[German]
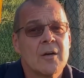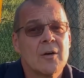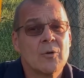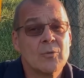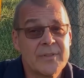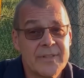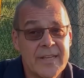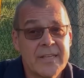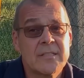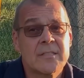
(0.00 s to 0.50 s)

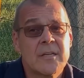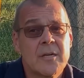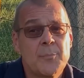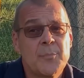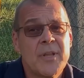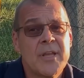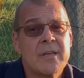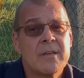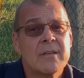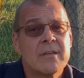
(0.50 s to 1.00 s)
Und
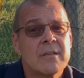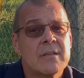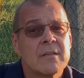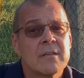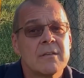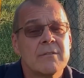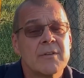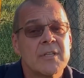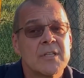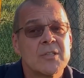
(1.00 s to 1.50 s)
deshalb denke ich,
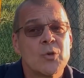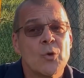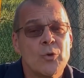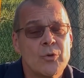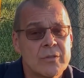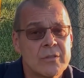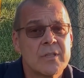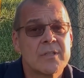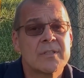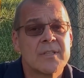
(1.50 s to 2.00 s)
wird es
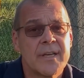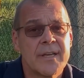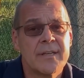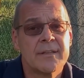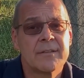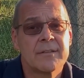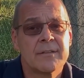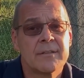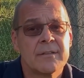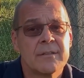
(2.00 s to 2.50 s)
höchste
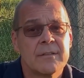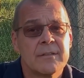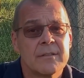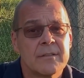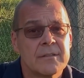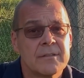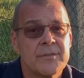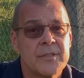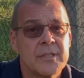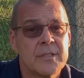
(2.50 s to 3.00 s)
Zeit,
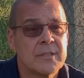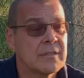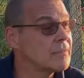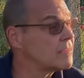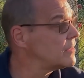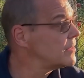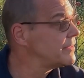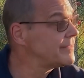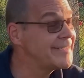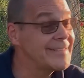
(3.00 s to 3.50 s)
dass wir
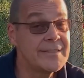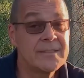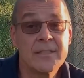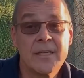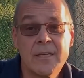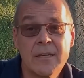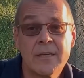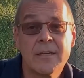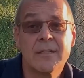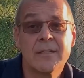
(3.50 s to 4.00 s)
die
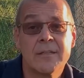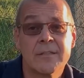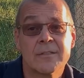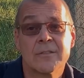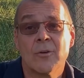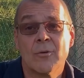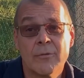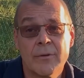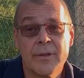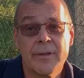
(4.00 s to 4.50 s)
sinkende
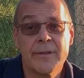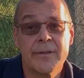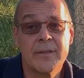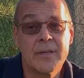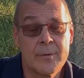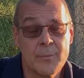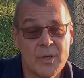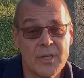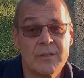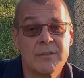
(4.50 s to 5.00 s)
Sonne
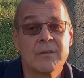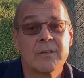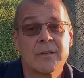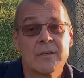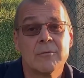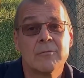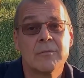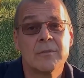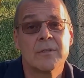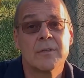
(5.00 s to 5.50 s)
hier im
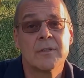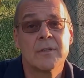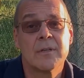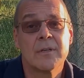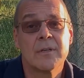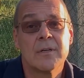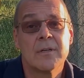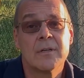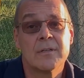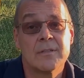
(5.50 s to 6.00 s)
Hintergrund
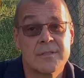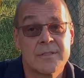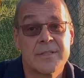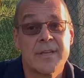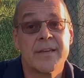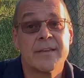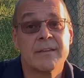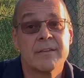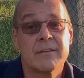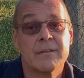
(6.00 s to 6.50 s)
als
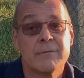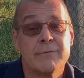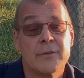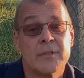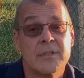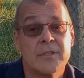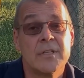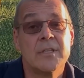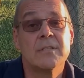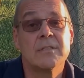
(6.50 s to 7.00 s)
Zeichen
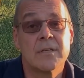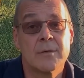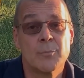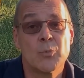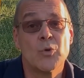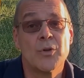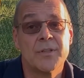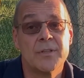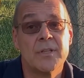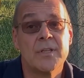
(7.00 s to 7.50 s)
für diese
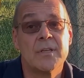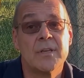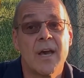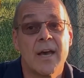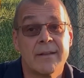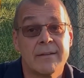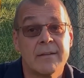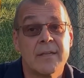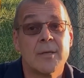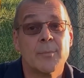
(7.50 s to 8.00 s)
Politik
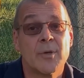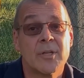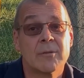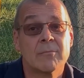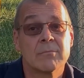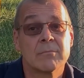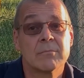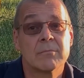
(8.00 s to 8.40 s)
annehmen.